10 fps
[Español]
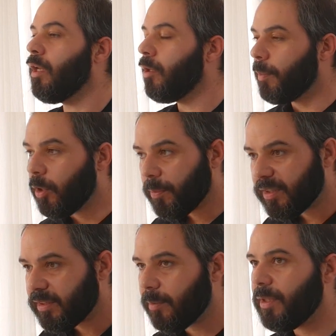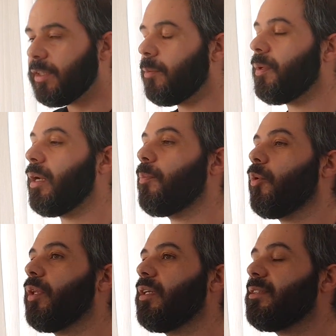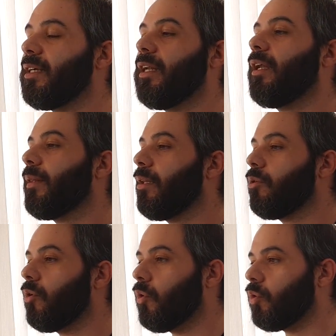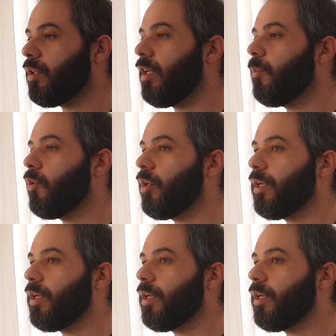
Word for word: Pero precisamente para poder sanar del todo tenemos